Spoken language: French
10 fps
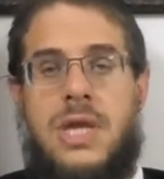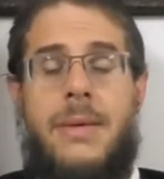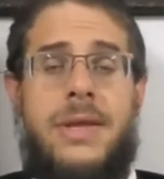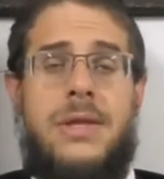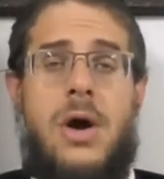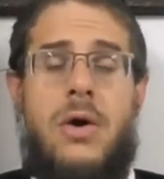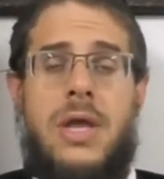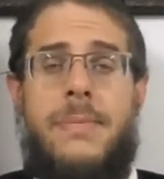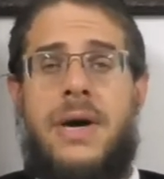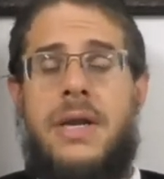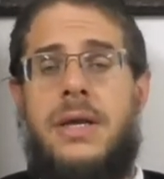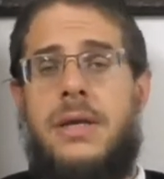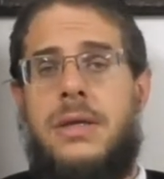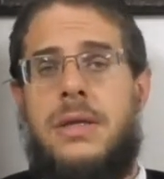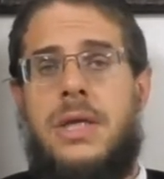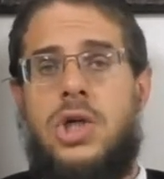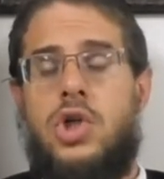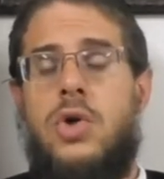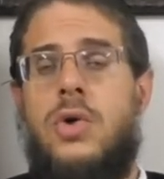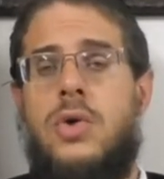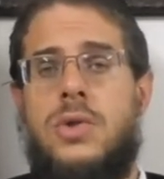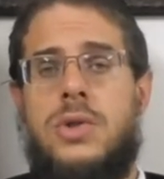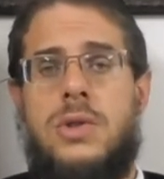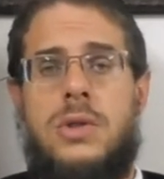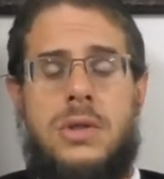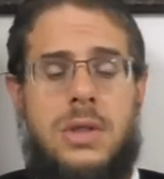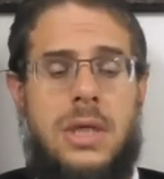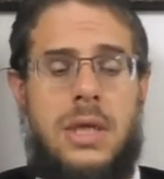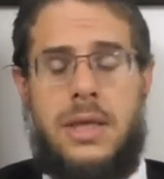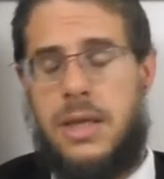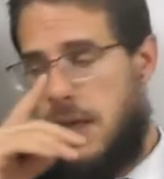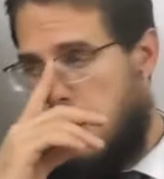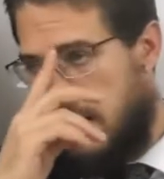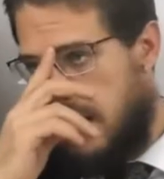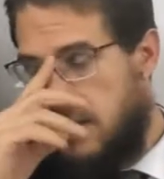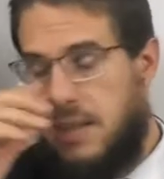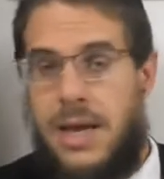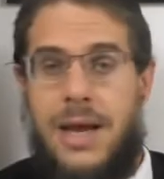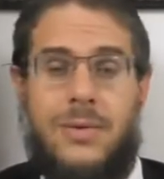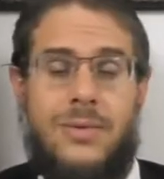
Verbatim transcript: maintenant, on a parlé des choses qu'il était interdit à la